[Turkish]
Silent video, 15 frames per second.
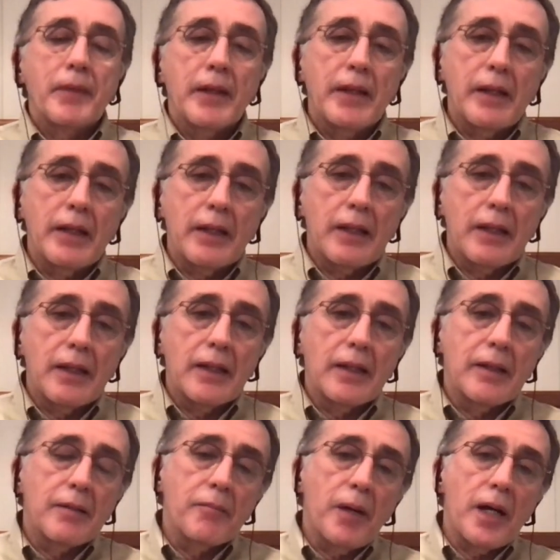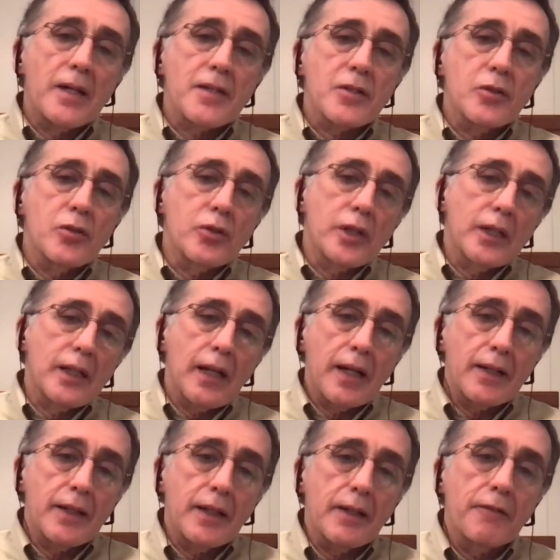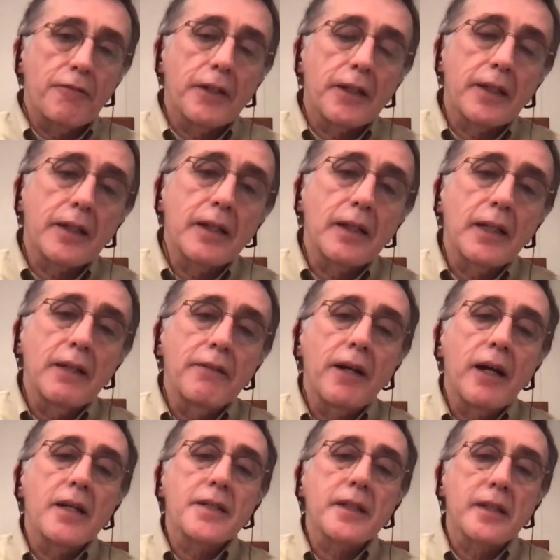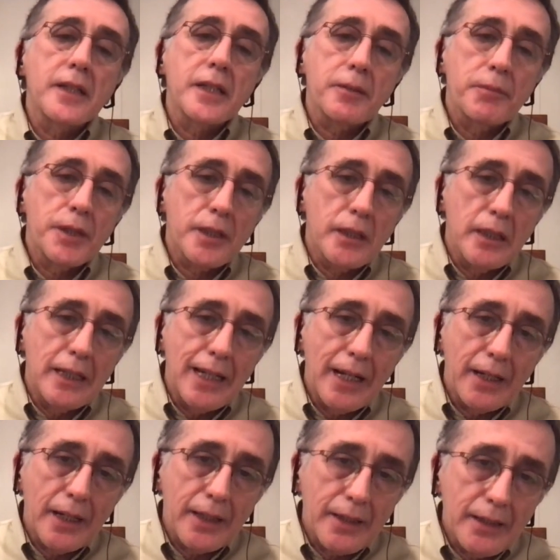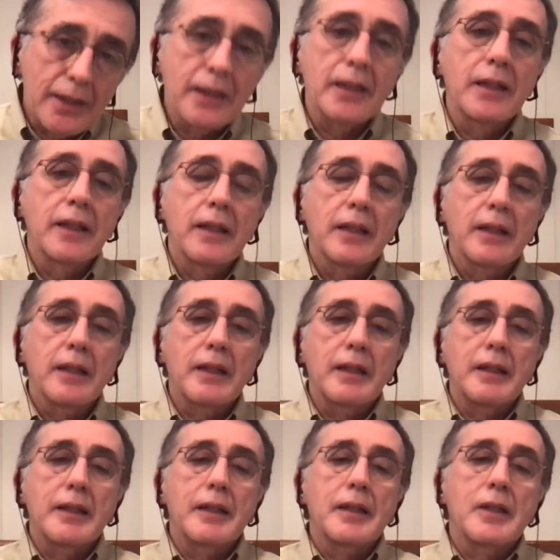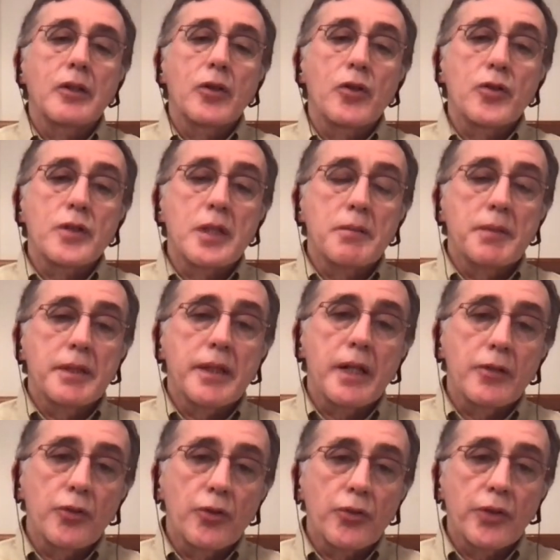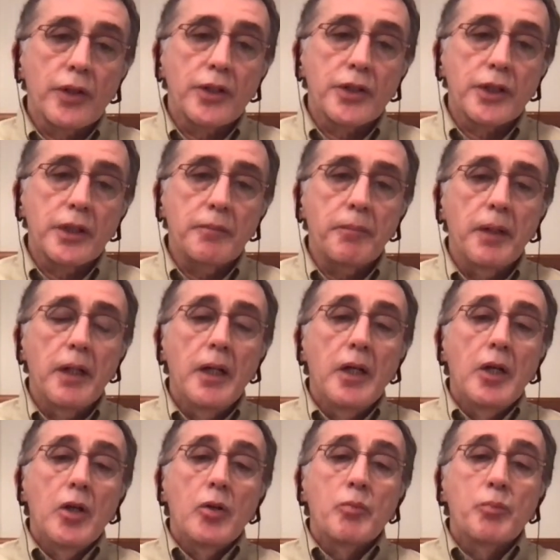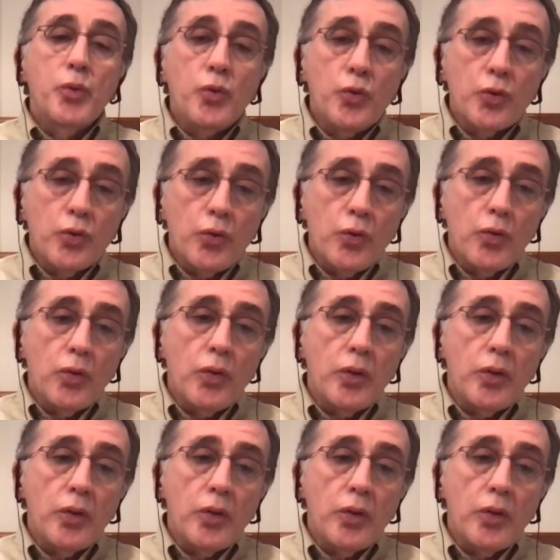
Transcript: e, bazı ülkelerde fakirliği ve az gelişmişliği yarattı e, gözleminden ortaya çıkıp bunu